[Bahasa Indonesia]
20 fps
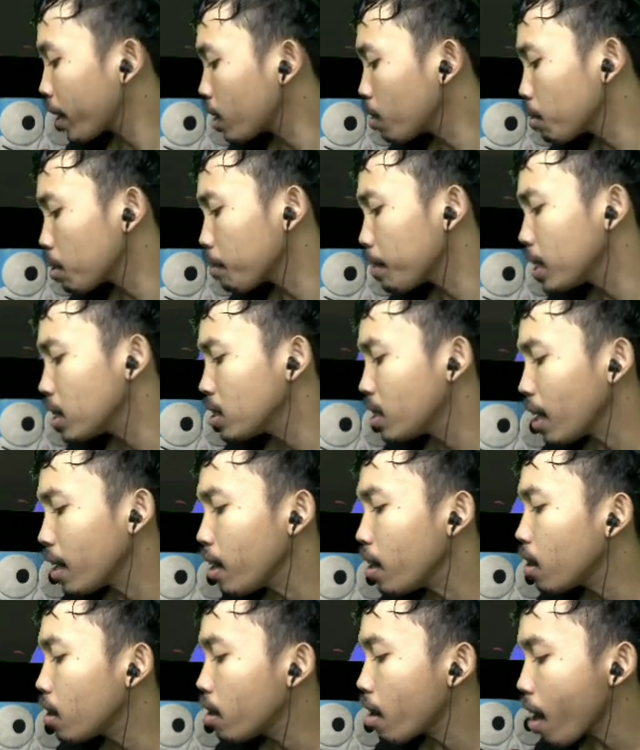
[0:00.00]
teman-teman
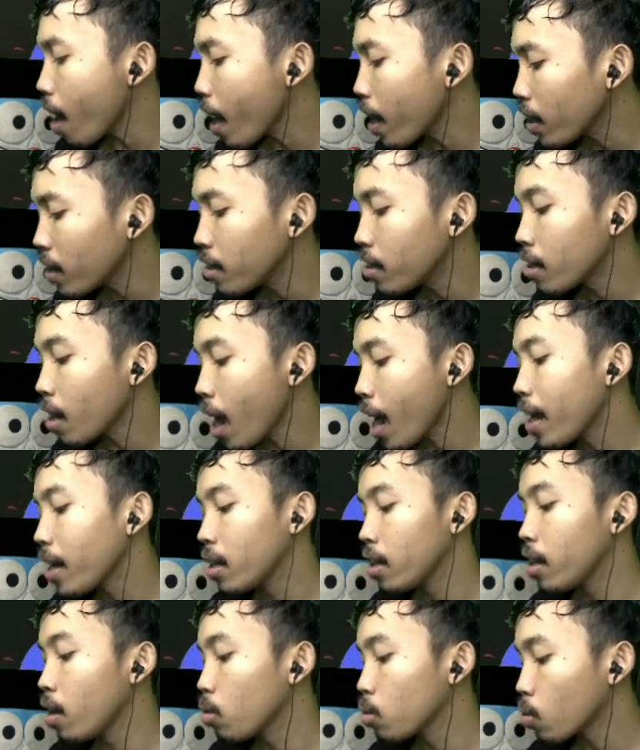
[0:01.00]
jadi Dine Night
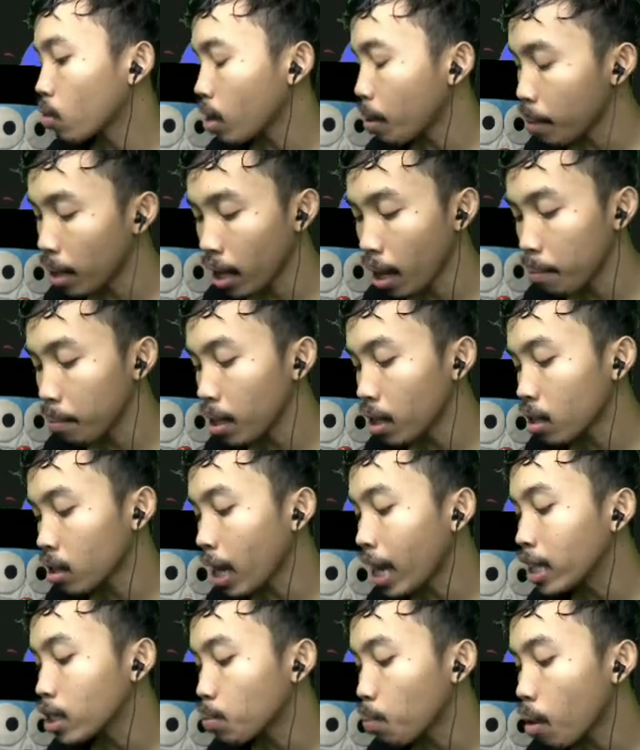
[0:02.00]
ya untuk nama gamenya
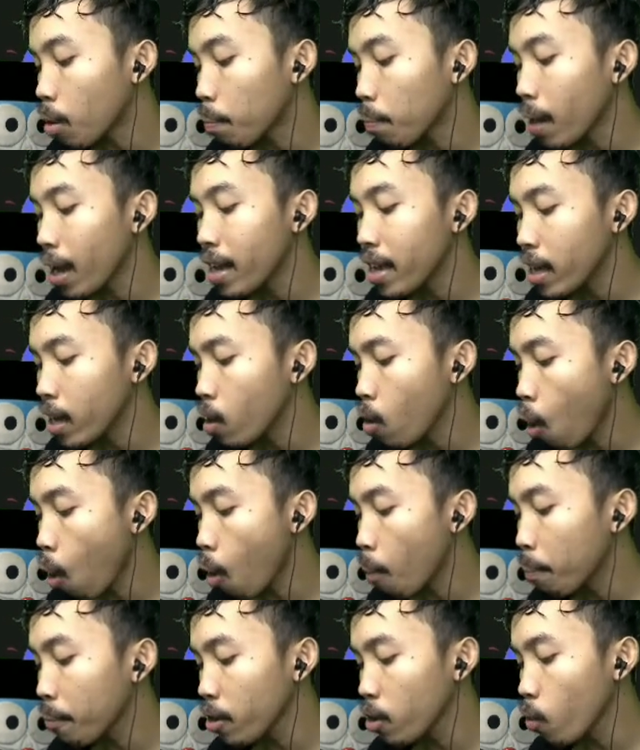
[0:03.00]
thanks for playing
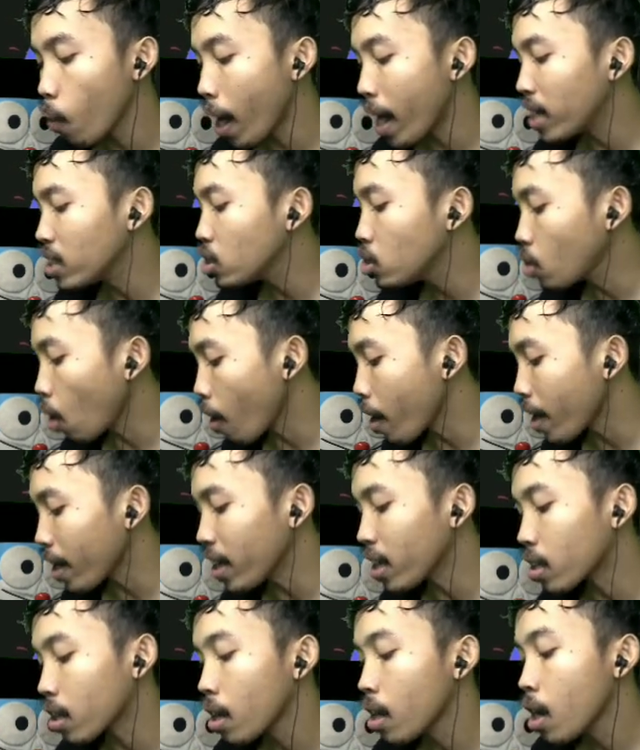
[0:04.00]
hope you enjoy it